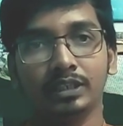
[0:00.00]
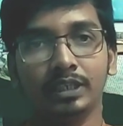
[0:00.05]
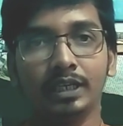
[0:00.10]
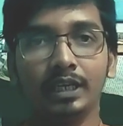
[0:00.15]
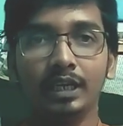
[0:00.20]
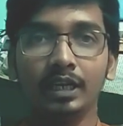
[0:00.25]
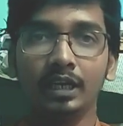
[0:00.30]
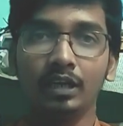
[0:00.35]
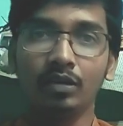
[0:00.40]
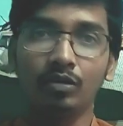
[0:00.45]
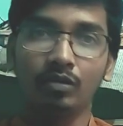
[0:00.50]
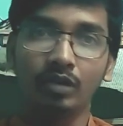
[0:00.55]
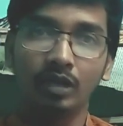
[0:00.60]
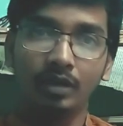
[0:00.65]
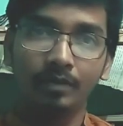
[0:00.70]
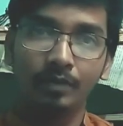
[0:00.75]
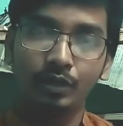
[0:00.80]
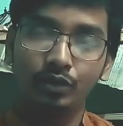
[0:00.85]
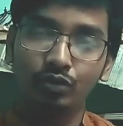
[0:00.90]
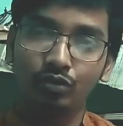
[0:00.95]
সেটা না করে
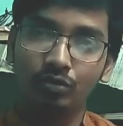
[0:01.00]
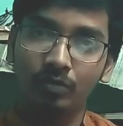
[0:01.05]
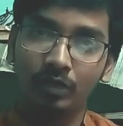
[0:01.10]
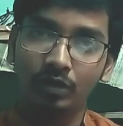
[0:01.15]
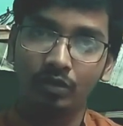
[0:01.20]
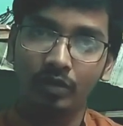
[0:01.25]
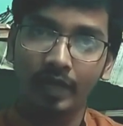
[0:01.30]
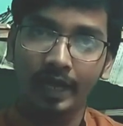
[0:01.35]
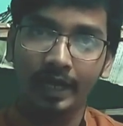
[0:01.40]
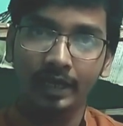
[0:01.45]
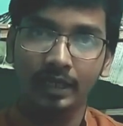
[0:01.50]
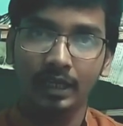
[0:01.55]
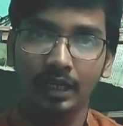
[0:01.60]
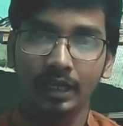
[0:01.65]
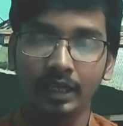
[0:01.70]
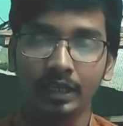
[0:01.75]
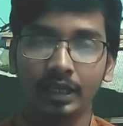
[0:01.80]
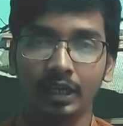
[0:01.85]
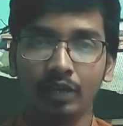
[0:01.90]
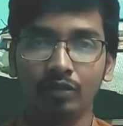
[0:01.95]
আপনি শুধুমাত্র একটা
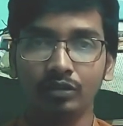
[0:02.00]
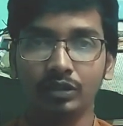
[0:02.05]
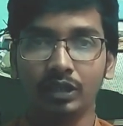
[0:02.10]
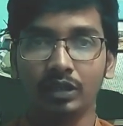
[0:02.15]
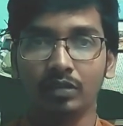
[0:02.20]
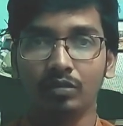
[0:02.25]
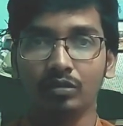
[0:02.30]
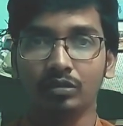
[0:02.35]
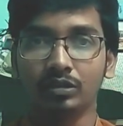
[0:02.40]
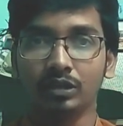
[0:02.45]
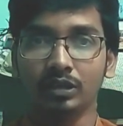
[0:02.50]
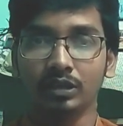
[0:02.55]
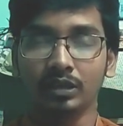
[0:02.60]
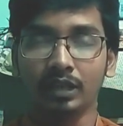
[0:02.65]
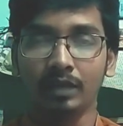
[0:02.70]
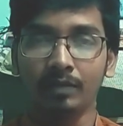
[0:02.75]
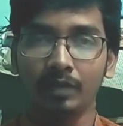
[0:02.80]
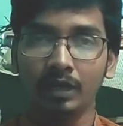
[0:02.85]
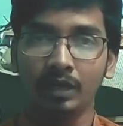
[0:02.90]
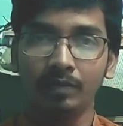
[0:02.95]
লাইন কেন স্বীকার করছেন
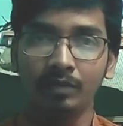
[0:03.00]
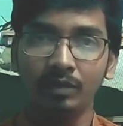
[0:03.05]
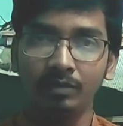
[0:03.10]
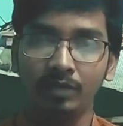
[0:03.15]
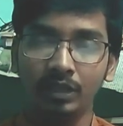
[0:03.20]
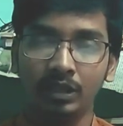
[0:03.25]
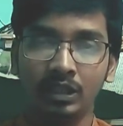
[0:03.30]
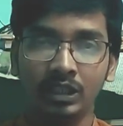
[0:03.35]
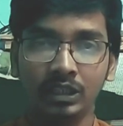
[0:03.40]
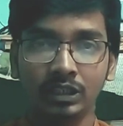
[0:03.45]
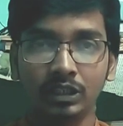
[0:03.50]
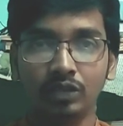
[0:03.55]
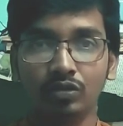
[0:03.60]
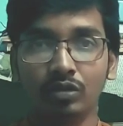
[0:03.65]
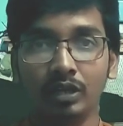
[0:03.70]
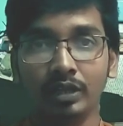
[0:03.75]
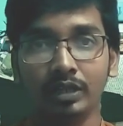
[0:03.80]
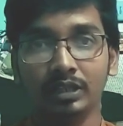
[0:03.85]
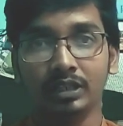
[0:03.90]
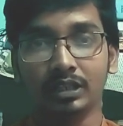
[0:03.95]
তার মানে আপনি বিদ্বেষটা
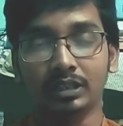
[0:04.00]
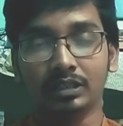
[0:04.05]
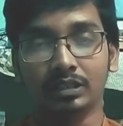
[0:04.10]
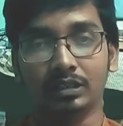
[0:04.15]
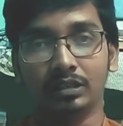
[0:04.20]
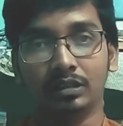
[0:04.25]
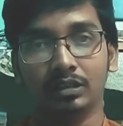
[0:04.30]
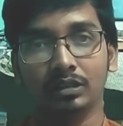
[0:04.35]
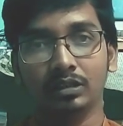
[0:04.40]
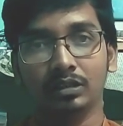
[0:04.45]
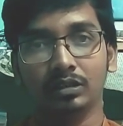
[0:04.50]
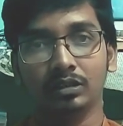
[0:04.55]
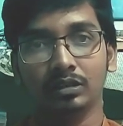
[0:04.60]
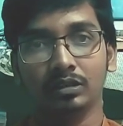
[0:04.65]
ছড়াতে চাইছেন